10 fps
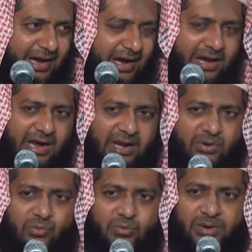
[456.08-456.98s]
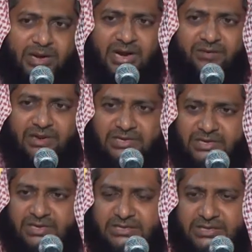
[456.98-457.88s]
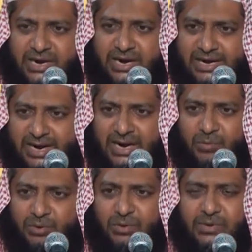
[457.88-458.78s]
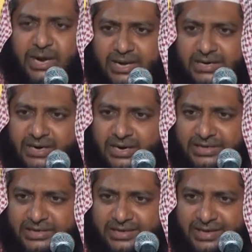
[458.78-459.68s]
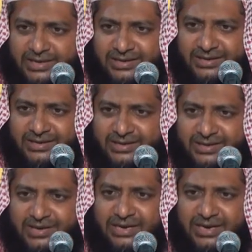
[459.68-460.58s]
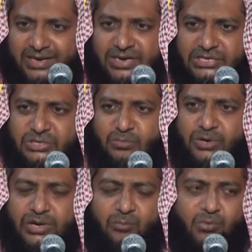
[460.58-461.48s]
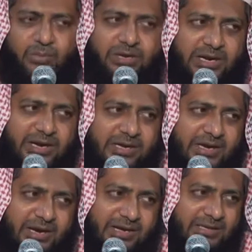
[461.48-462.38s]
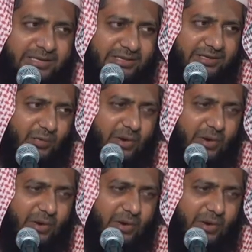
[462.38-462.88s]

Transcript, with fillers: ஆனால் உண்மையான வெற்றி இறுதியாக நல்ல முடிவு யாருக்கு கிடைத்தது இரையச்சமுடைய மூமின்களுக்கு கிடைத்தது